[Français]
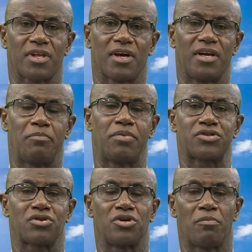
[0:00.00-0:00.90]

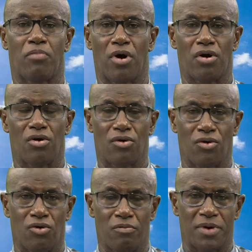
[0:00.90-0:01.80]
L'épître de Paul aux
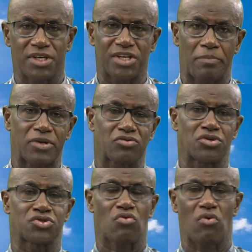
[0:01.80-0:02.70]
Romains, chapitre
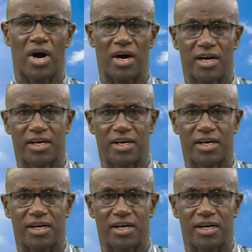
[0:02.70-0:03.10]
3,